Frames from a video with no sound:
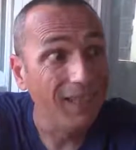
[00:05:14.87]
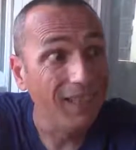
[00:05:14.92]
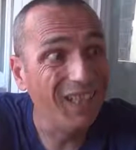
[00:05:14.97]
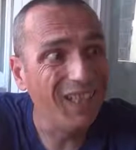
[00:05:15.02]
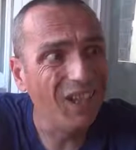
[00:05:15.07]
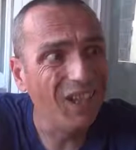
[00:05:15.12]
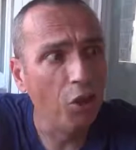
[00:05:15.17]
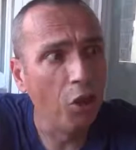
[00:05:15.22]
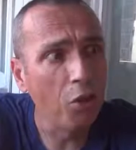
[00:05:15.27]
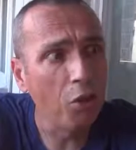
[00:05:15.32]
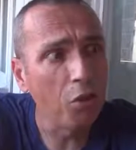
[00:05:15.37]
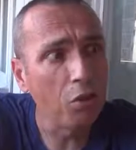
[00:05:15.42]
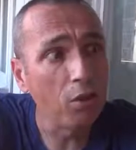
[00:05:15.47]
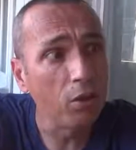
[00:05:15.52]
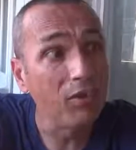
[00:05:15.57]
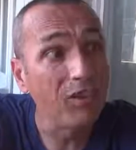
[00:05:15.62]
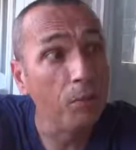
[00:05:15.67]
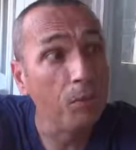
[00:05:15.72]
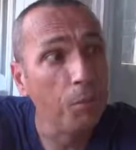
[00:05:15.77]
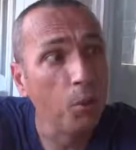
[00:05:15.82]
Des heurts
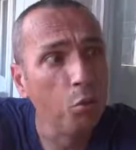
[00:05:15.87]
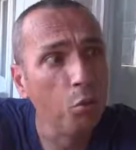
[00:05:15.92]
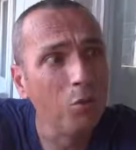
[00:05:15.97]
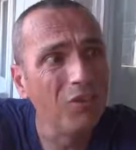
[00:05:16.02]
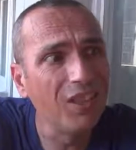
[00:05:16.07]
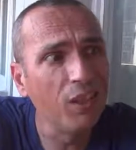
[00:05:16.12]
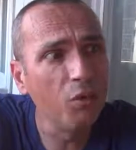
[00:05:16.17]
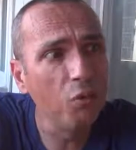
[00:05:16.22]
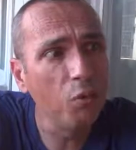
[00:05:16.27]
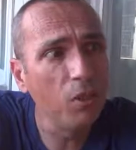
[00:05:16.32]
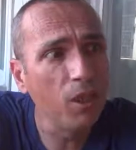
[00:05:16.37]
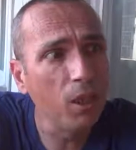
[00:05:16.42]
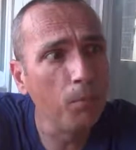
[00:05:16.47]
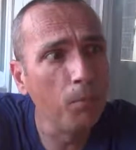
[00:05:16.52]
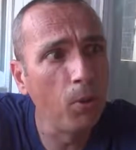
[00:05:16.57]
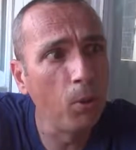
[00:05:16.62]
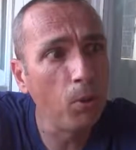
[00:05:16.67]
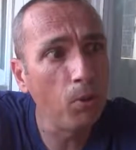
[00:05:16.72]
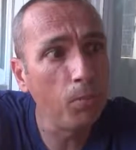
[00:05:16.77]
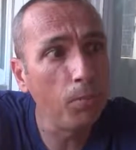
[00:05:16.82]
s'y produisent
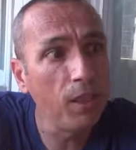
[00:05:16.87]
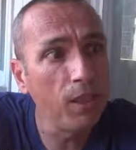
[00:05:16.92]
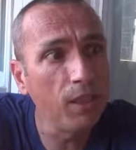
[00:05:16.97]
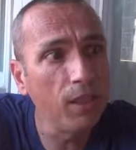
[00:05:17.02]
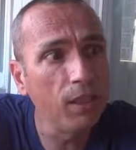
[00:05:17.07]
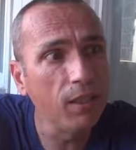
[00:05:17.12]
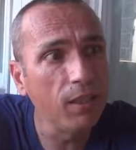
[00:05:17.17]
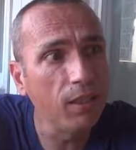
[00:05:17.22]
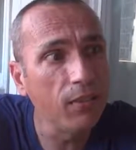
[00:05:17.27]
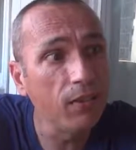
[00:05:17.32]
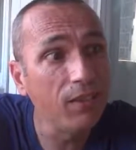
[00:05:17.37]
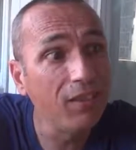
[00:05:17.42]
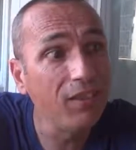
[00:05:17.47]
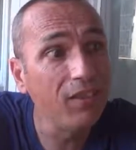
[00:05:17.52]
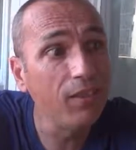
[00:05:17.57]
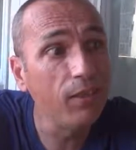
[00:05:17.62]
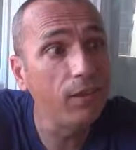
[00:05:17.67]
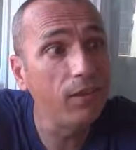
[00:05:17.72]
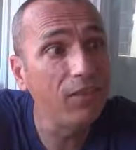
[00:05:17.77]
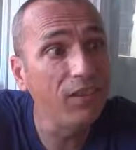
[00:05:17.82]
régulièrement malgré la
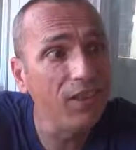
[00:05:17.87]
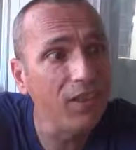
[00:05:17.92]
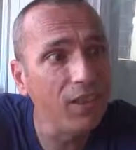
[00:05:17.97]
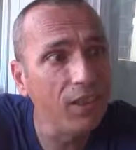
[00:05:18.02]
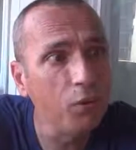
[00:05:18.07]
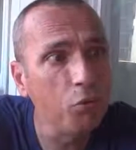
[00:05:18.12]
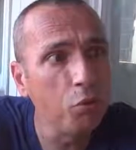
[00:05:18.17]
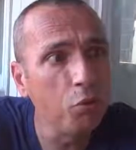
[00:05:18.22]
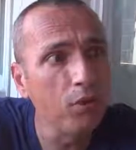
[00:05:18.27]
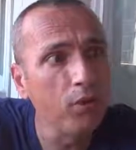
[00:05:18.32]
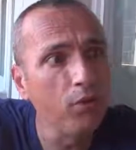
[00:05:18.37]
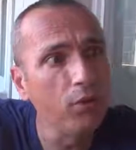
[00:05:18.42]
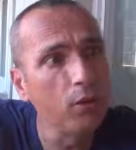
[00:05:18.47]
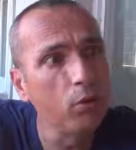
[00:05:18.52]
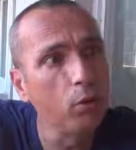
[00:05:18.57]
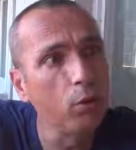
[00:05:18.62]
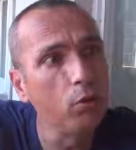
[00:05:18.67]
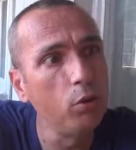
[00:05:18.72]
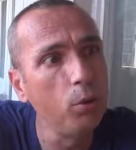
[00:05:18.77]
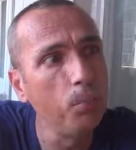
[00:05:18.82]
signature des
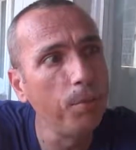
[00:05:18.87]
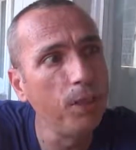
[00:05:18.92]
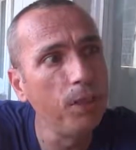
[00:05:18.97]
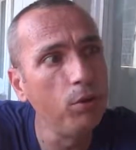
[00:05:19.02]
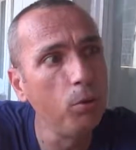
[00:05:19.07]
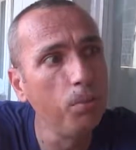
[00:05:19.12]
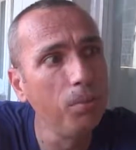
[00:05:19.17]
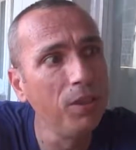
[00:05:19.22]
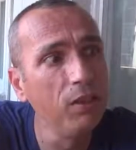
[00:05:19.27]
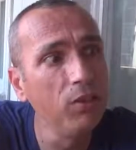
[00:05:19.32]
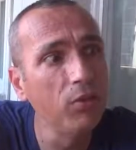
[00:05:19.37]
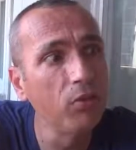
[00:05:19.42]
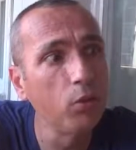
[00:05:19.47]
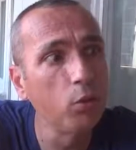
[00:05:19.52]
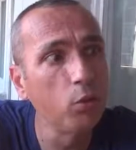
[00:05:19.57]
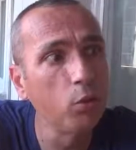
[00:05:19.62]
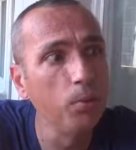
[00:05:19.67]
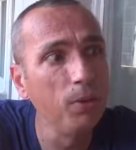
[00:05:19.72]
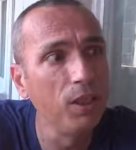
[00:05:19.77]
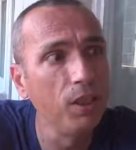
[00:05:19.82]
accords de paix de Minsk
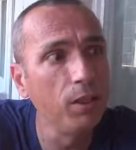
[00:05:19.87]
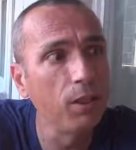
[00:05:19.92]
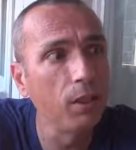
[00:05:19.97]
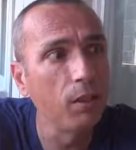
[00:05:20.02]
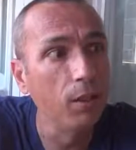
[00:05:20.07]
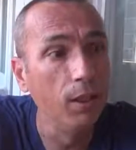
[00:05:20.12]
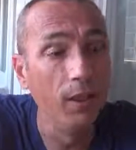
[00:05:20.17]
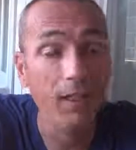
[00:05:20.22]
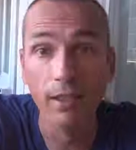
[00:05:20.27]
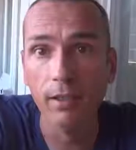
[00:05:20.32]
en 2015.